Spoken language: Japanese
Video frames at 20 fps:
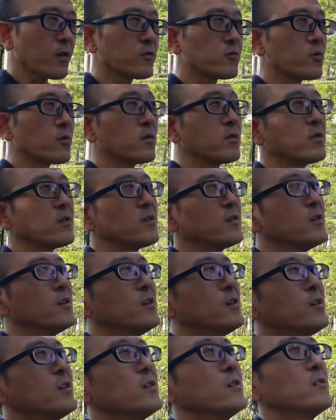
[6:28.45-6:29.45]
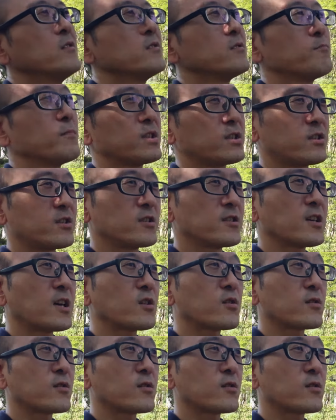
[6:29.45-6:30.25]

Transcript: そのまあ、知り合